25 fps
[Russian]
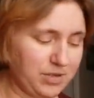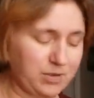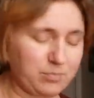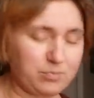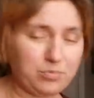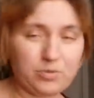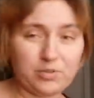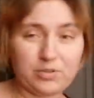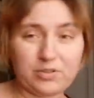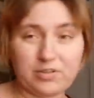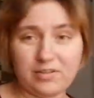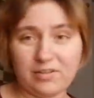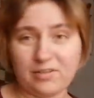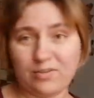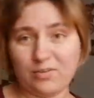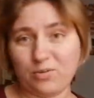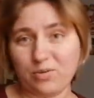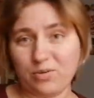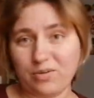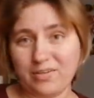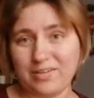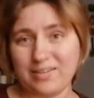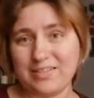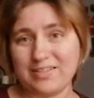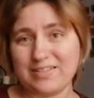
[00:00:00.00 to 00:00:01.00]
Теперь будет
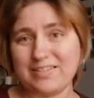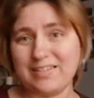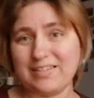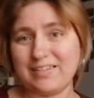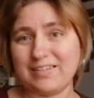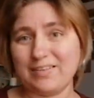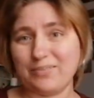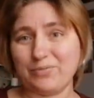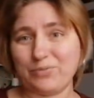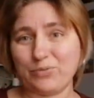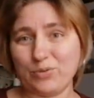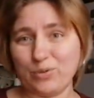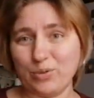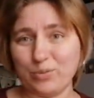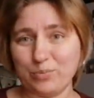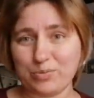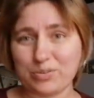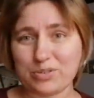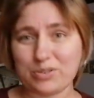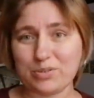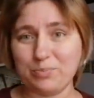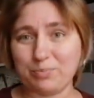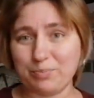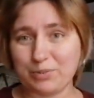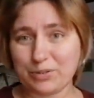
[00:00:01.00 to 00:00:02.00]
легко ездить
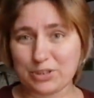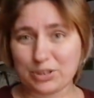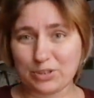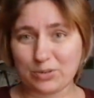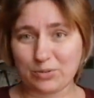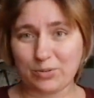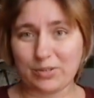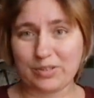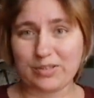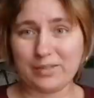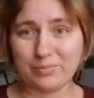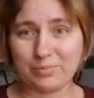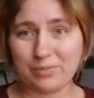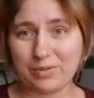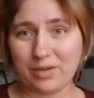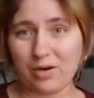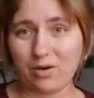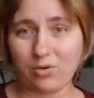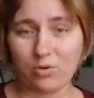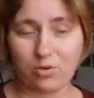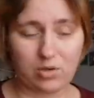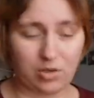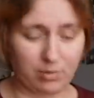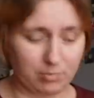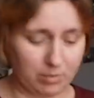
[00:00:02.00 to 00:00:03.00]
автобусом по широким
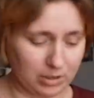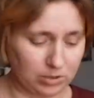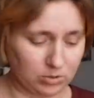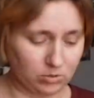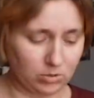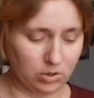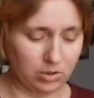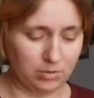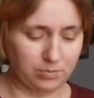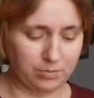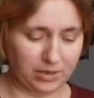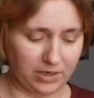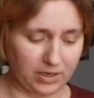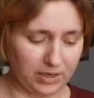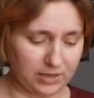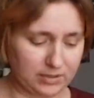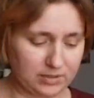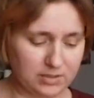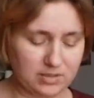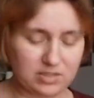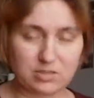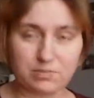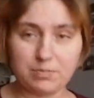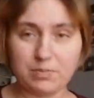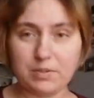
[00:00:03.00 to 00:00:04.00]
дорогам. А то им
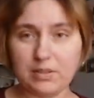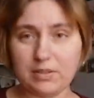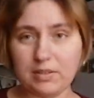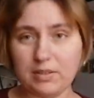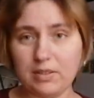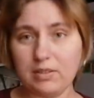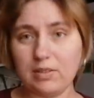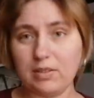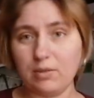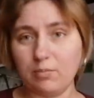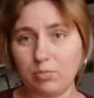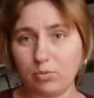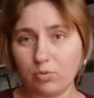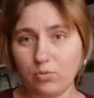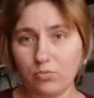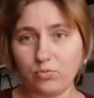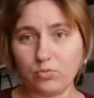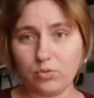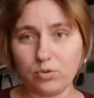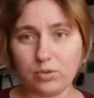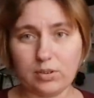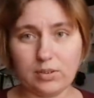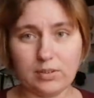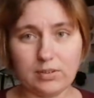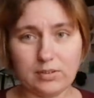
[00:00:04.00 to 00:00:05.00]
приходилось бедные и на
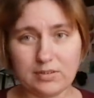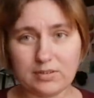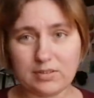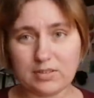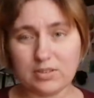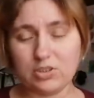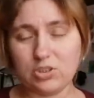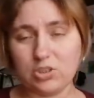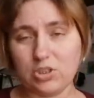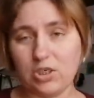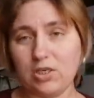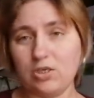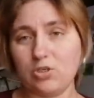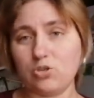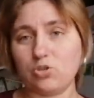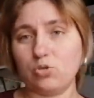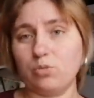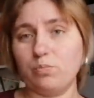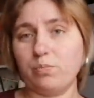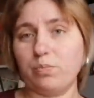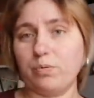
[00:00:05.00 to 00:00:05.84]
бровку-то они заезжали,